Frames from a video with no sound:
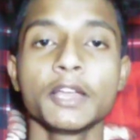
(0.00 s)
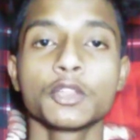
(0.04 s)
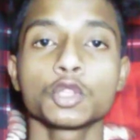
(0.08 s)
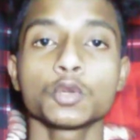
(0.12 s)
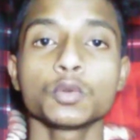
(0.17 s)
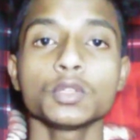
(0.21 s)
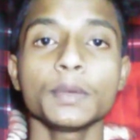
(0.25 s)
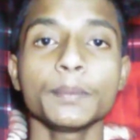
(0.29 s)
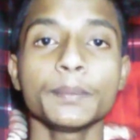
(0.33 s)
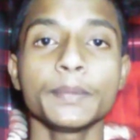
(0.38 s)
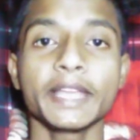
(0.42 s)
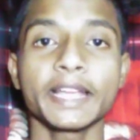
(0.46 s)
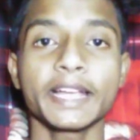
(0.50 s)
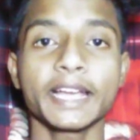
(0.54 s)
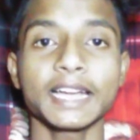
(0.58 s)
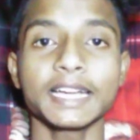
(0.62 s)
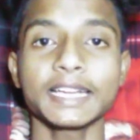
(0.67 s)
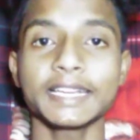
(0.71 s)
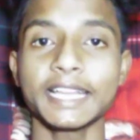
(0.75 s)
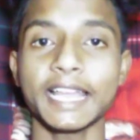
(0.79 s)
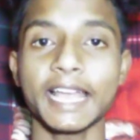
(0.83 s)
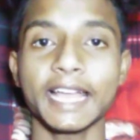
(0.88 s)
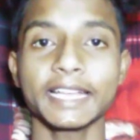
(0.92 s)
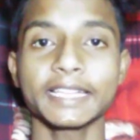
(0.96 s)
তোমাদের বেকার
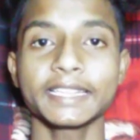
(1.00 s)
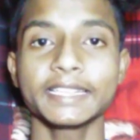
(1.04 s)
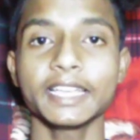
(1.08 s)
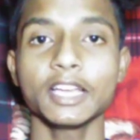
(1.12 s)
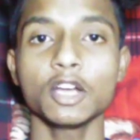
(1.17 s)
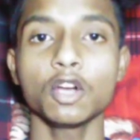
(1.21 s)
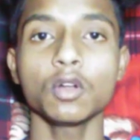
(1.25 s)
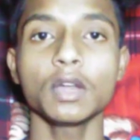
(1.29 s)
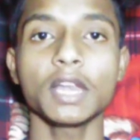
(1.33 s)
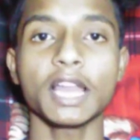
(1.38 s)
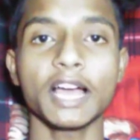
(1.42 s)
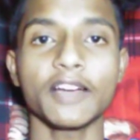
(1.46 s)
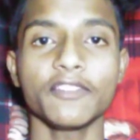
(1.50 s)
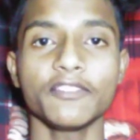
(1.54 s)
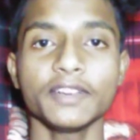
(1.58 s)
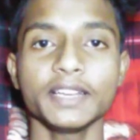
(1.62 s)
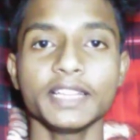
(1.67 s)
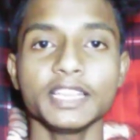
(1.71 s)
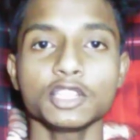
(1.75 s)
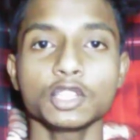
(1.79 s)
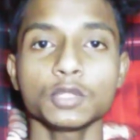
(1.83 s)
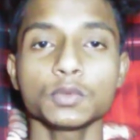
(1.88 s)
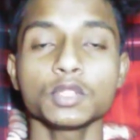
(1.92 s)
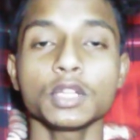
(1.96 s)
ট্যাগ দিয়েও লাভ
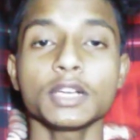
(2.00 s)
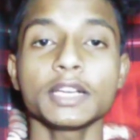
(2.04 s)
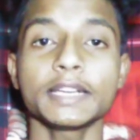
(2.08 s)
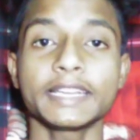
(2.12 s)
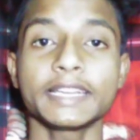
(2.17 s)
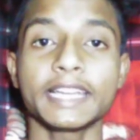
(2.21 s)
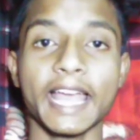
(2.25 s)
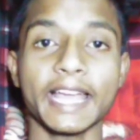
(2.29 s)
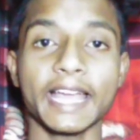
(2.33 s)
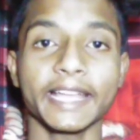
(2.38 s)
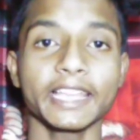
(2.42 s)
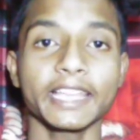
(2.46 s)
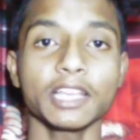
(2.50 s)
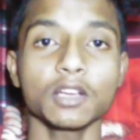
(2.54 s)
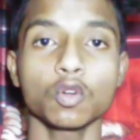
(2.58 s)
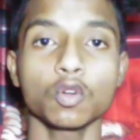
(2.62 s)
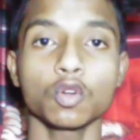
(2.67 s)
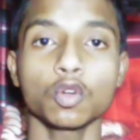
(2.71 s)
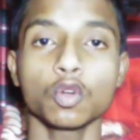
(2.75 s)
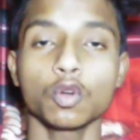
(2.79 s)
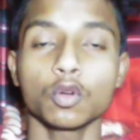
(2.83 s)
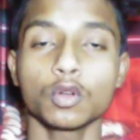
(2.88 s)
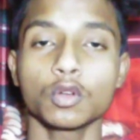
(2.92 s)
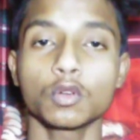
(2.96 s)
নেই তোমাদের ট্যাগে
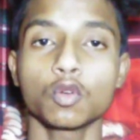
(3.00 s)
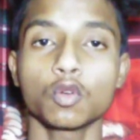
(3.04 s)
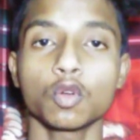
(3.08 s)
কোনো